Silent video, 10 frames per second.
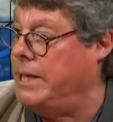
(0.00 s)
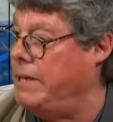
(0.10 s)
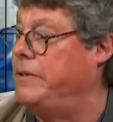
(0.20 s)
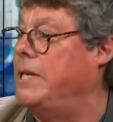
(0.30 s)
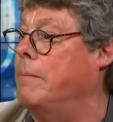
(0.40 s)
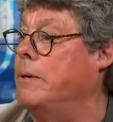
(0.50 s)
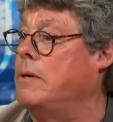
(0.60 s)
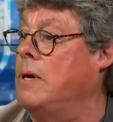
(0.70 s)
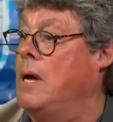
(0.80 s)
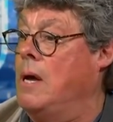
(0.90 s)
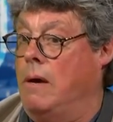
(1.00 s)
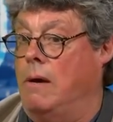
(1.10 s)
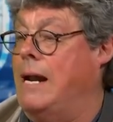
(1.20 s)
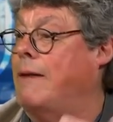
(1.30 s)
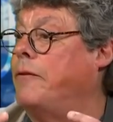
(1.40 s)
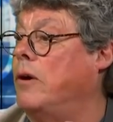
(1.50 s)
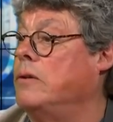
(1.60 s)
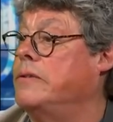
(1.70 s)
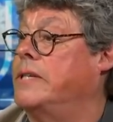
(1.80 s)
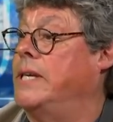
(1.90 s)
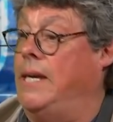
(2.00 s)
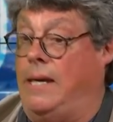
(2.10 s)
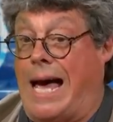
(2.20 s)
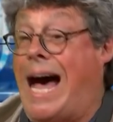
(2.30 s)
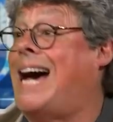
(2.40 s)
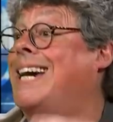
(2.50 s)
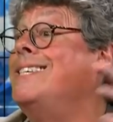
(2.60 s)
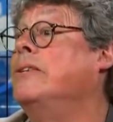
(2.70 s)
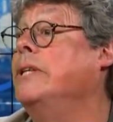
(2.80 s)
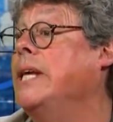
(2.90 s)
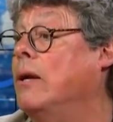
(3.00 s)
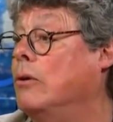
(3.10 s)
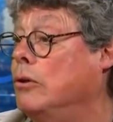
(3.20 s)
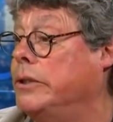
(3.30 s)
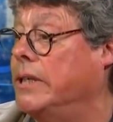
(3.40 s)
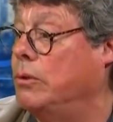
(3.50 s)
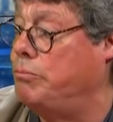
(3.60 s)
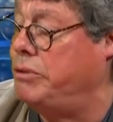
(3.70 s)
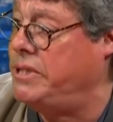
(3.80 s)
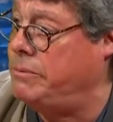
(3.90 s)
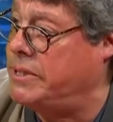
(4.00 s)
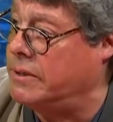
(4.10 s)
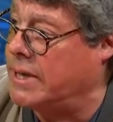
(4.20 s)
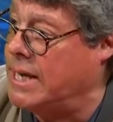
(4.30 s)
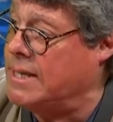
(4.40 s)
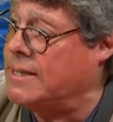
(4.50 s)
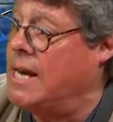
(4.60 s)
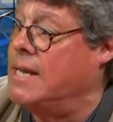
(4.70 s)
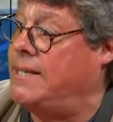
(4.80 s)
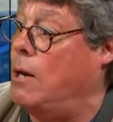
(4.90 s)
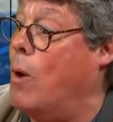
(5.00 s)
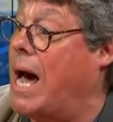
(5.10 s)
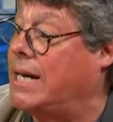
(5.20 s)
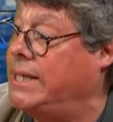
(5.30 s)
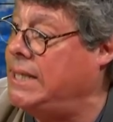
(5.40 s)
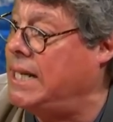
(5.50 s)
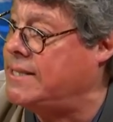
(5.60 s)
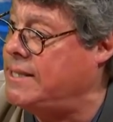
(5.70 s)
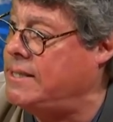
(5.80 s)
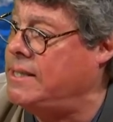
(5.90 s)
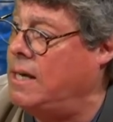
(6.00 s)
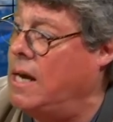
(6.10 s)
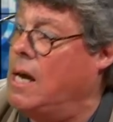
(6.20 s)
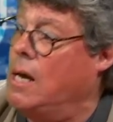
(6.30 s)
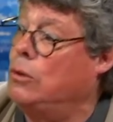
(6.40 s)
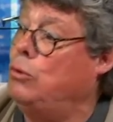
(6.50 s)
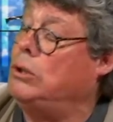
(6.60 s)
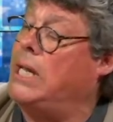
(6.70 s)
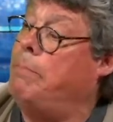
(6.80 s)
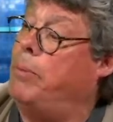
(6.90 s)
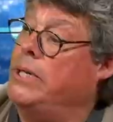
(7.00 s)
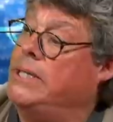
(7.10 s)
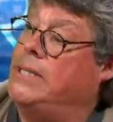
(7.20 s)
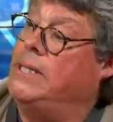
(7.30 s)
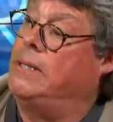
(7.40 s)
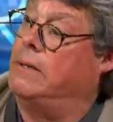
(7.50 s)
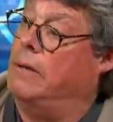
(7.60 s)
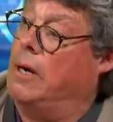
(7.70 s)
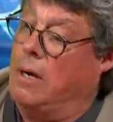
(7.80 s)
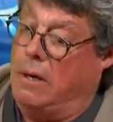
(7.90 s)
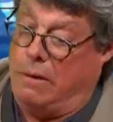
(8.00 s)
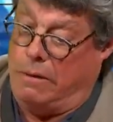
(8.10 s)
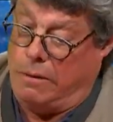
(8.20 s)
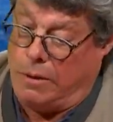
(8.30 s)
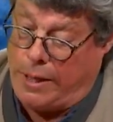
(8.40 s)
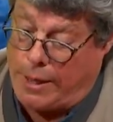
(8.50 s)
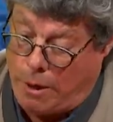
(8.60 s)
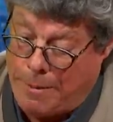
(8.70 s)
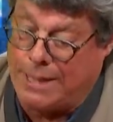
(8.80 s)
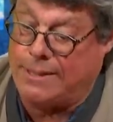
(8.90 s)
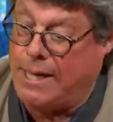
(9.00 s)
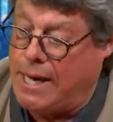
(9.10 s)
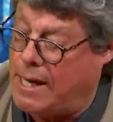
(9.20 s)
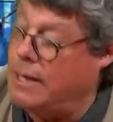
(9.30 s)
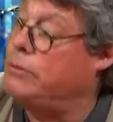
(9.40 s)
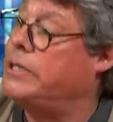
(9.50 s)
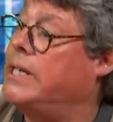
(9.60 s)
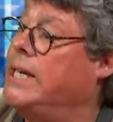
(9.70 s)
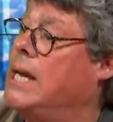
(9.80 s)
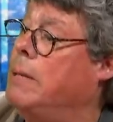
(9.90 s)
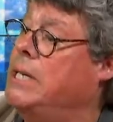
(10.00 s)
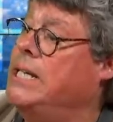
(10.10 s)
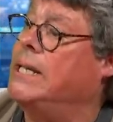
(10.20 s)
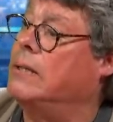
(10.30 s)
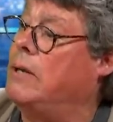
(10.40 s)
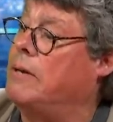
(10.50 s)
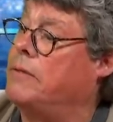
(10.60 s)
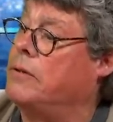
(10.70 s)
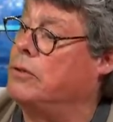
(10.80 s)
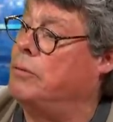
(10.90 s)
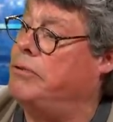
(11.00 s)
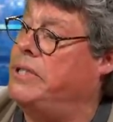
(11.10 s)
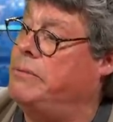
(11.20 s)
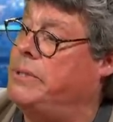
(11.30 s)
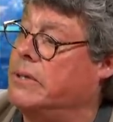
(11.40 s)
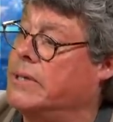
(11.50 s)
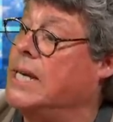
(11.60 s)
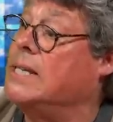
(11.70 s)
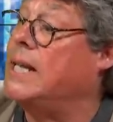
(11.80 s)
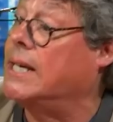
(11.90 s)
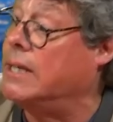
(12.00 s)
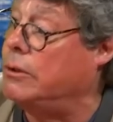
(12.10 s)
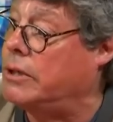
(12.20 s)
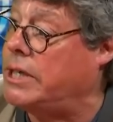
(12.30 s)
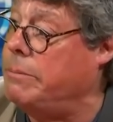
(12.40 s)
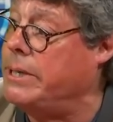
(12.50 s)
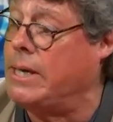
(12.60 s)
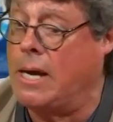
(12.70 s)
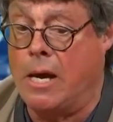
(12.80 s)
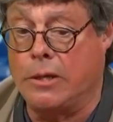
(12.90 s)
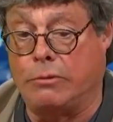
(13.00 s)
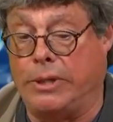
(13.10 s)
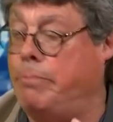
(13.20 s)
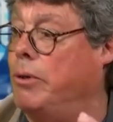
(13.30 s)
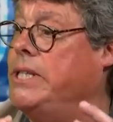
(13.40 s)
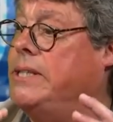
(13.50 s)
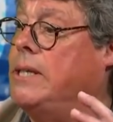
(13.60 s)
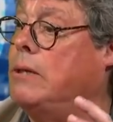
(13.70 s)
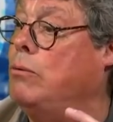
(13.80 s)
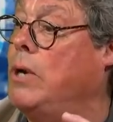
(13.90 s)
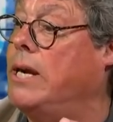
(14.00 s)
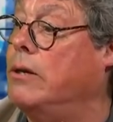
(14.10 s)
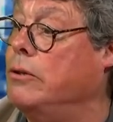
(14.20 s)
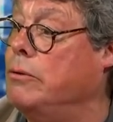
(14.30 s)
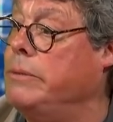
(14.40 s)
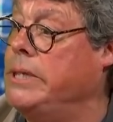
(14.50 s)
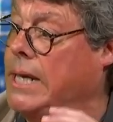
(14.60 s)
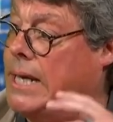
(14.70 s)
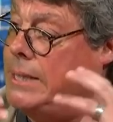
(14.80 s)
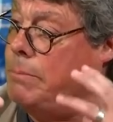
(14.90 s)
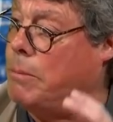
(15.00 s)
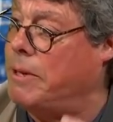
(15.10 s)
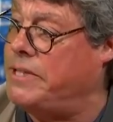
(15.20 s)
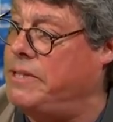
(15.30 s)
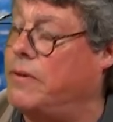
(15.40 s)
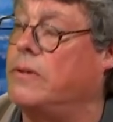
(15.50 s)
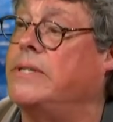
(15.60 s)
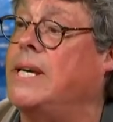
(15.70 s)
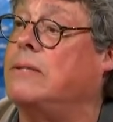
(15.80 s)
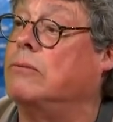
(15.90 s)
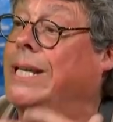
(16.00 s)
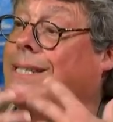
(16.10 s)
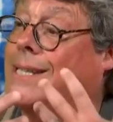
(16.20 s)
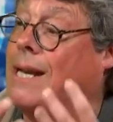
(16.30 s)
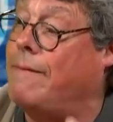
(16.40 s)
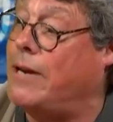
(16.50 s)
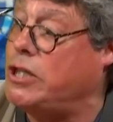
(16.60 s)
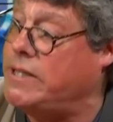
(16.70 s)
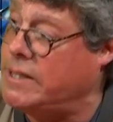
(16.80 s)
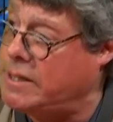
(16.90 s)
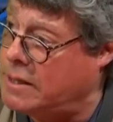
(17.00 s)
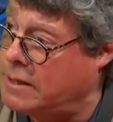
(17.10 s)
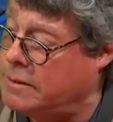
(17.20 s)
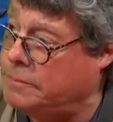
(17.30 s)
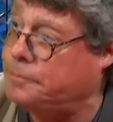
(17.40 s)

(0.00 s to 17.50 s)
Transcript: bien évidemment, euh, la France qui est raisonné à l'Angleterre depuis 1815, c'est le harki de la City toutes les politiques euh, et commerciales, industrielles et militaires de la France depuis 1815, la guerre de Crimée, sont des politiques où l'économie et la diplomatie française sont esclavagisées. On va